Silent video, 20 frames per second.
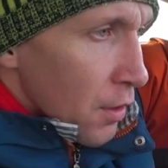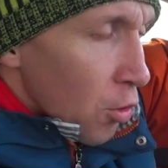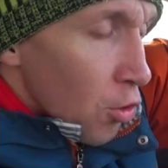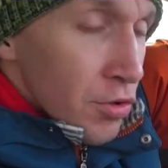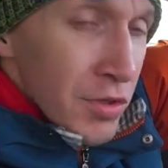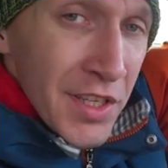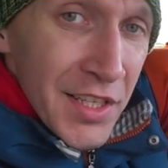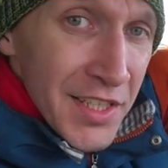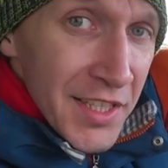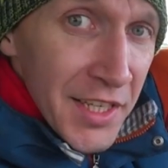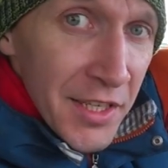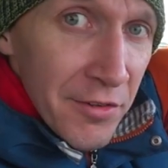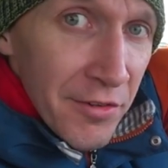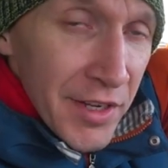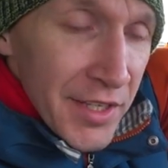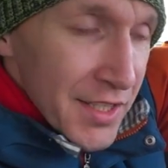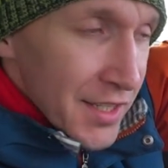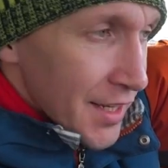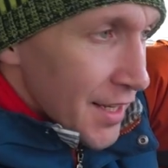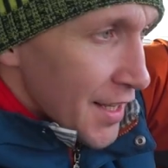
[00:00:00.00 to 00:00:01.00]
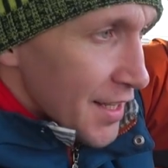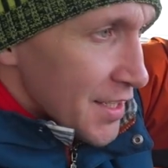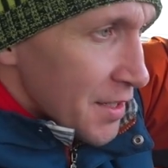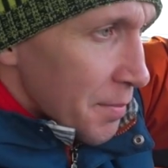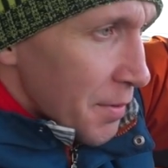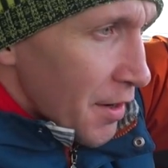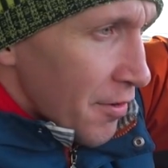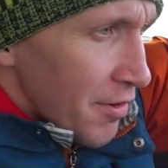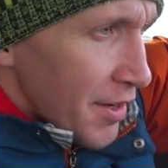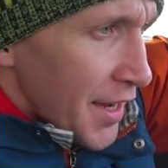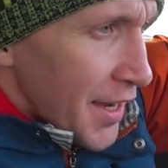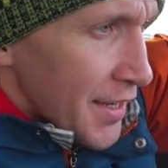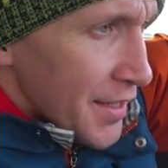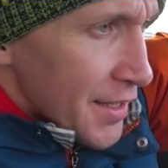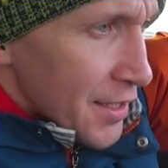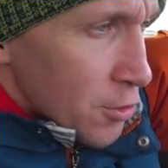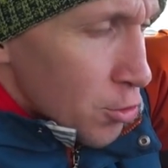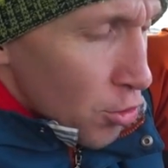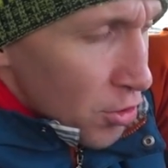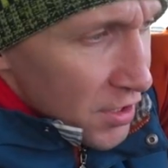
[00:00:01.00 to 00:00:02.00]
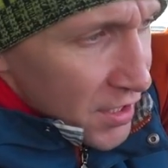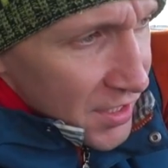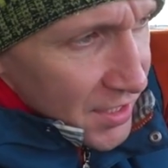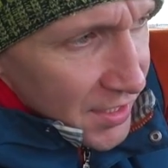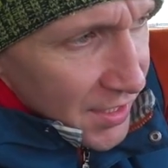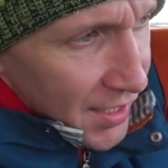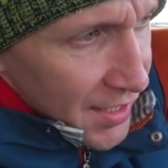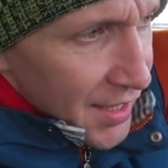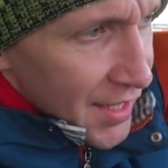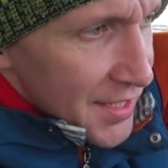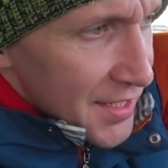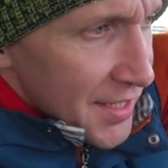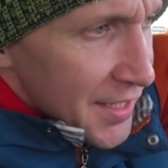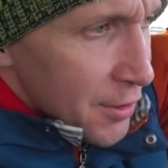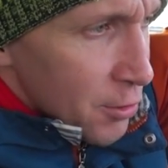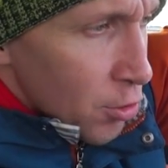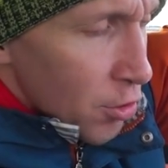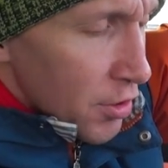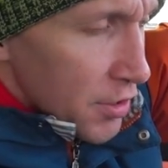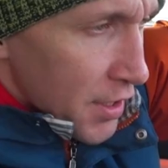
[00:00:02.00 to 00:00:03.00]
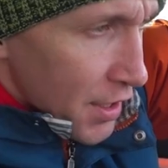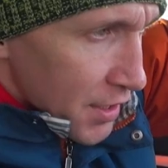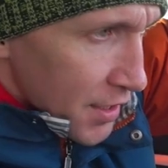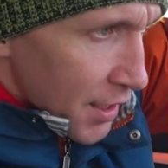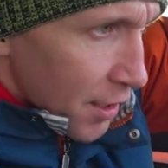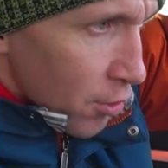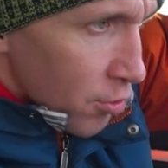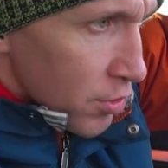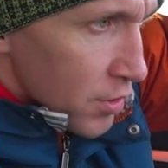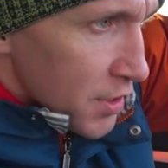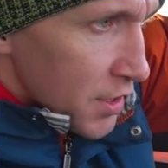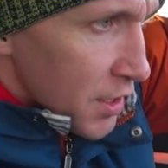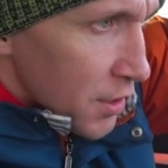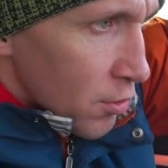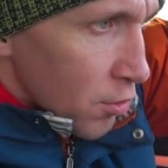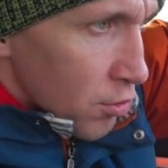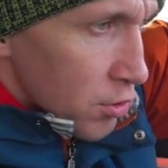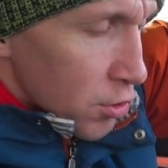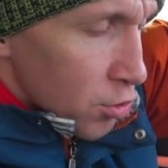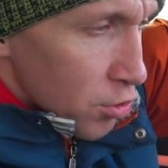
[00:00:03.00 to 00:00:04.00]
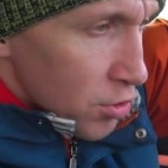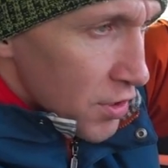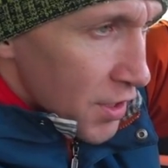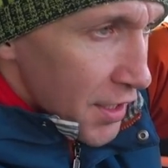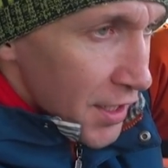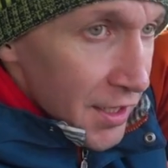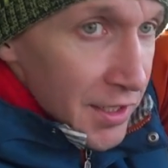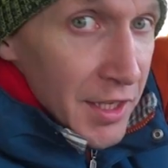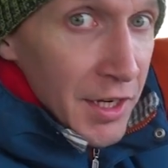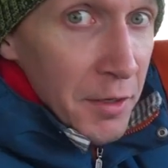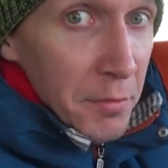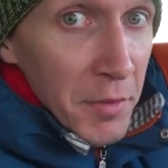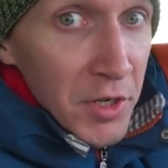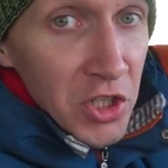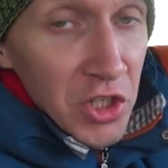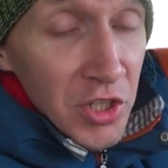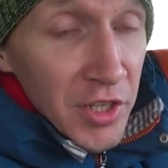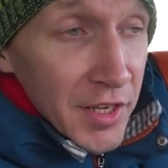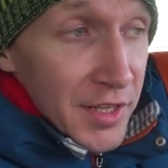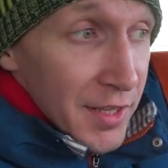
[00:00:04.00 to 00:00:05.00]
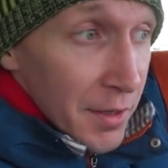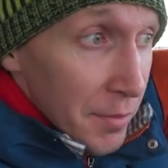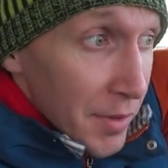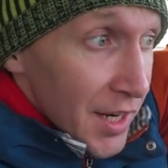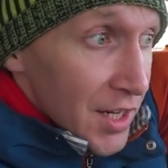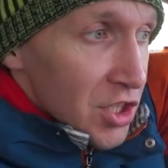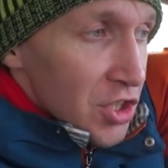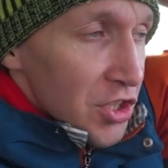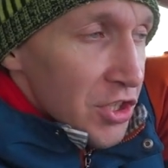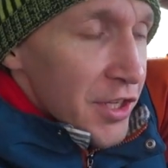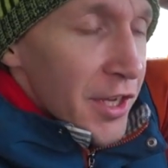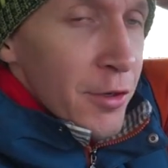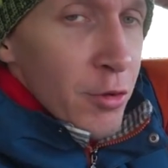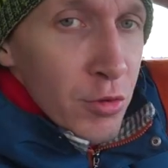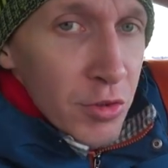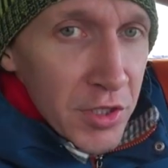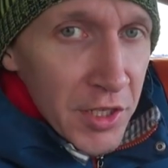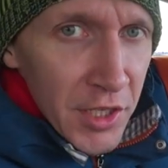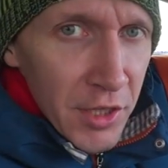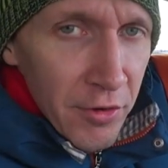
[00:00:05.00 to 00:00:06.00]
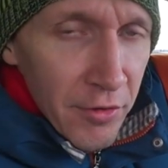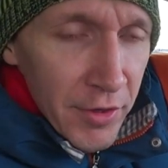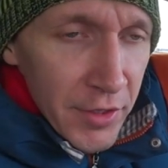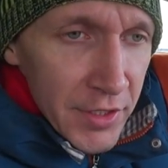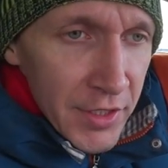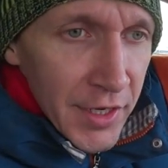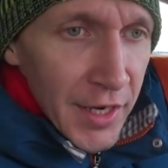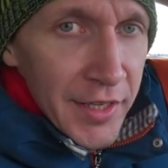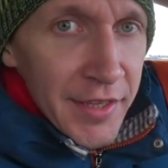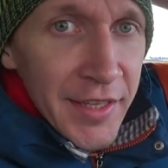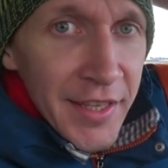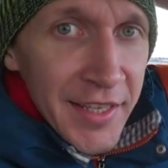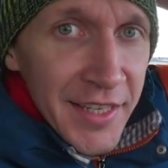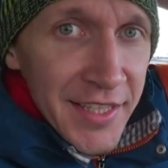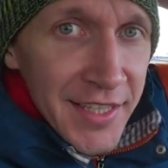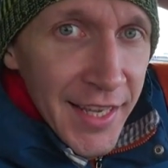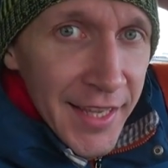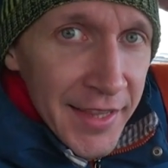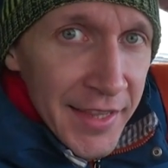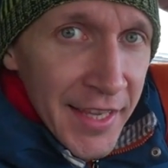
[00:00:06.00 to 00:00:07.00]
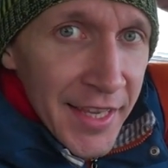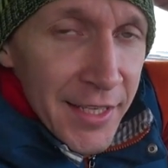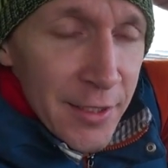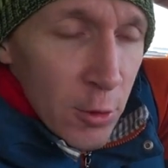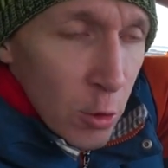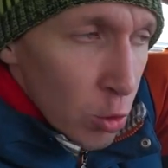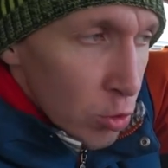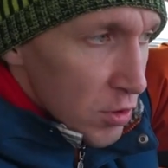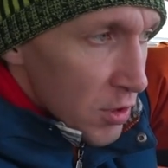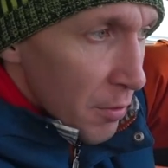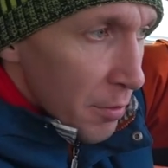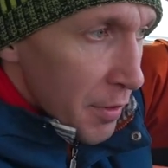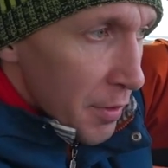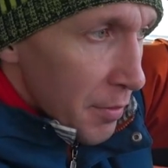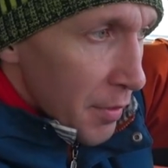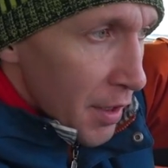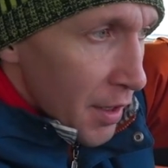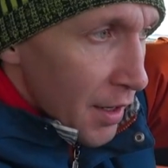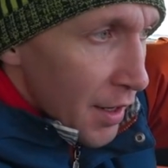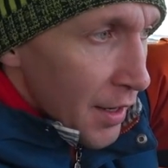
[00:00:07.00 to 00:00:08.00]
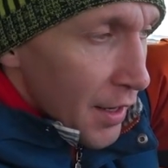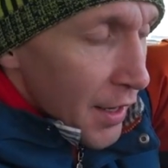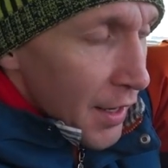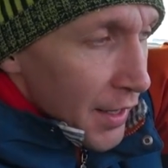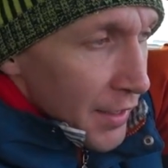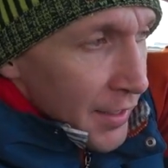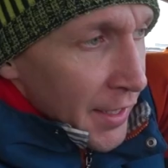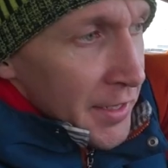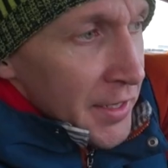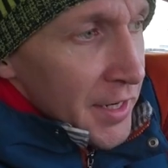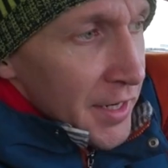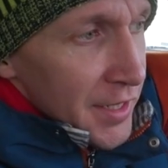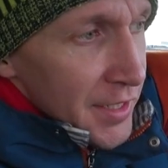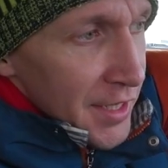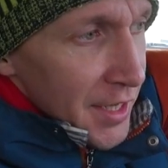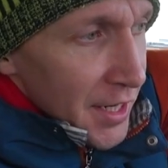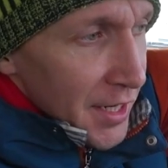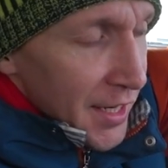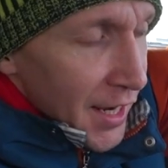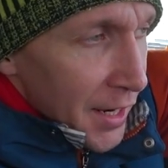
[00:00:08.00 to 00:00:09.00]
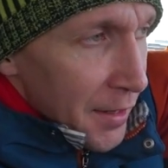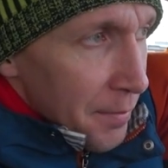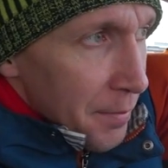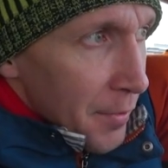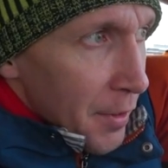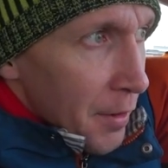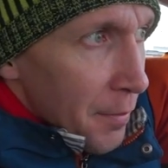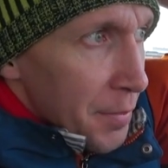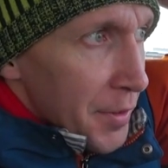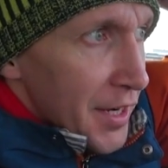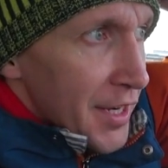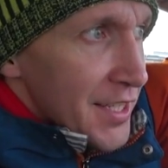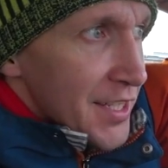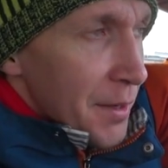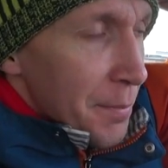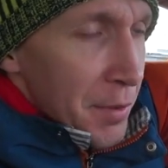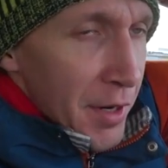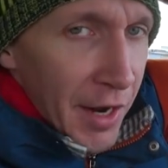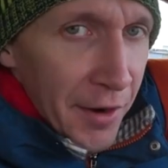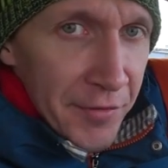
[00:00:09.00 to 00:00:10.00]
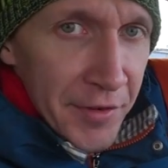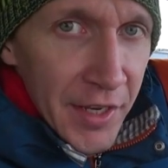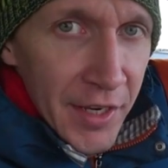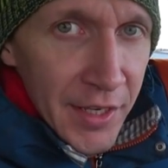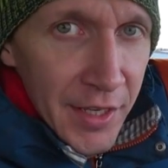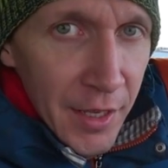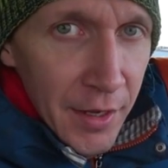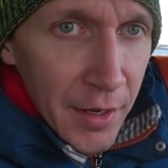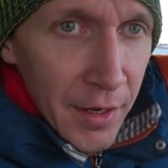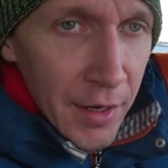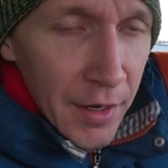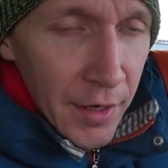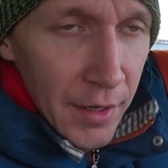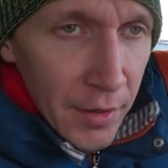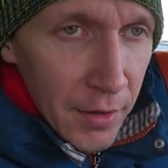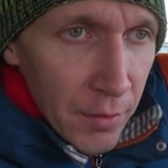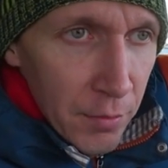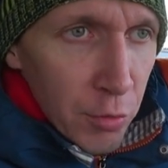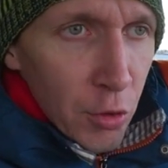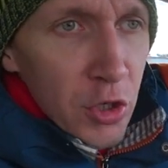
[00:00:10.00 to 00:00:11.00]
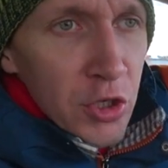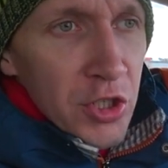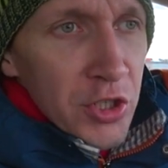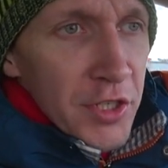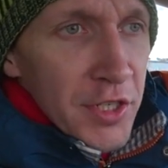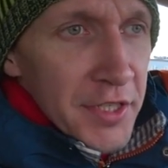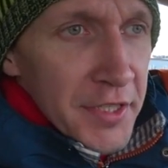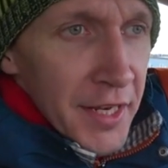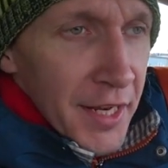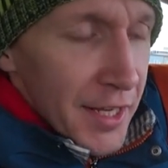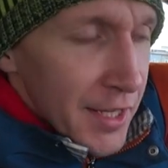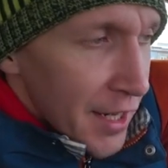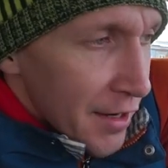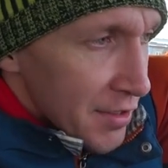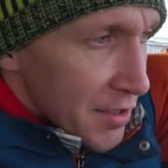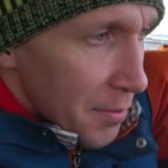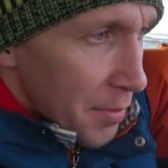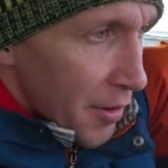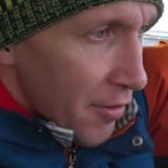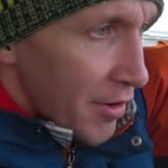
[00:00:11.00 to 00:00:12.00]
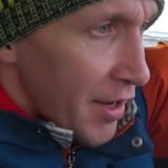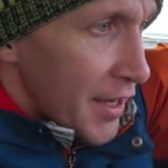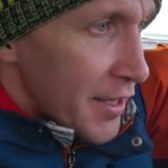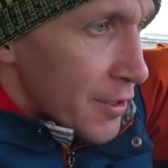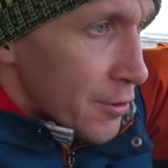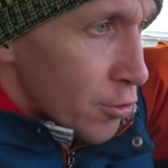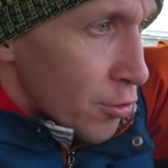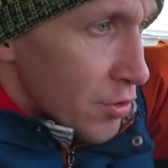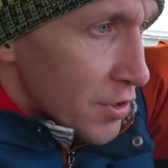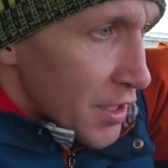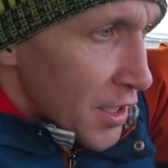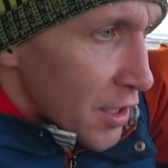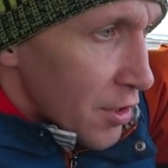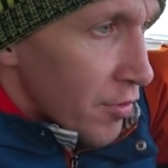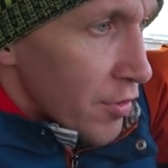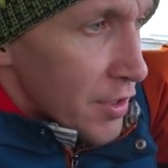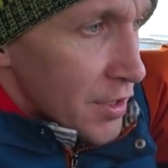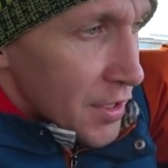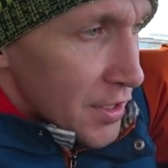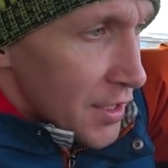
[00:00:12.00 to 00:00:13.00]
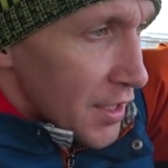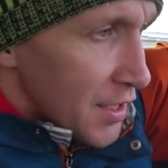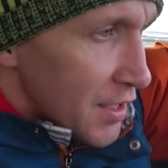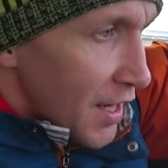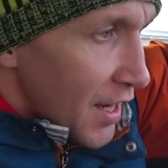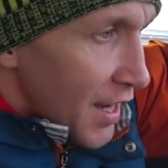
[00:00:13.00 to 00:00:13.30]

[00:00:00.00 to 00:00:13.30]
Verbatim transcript: Он не скидывается, когда заправляетесь, то есть когда скинули, тогда он и скинулся. То есть на некоторых машинах там каждый день он скидывается, как на Nissan Days Rux, например. На некоторых, как э, при заправке, когда больше 10 литров заправляете, он скидывается. Здесь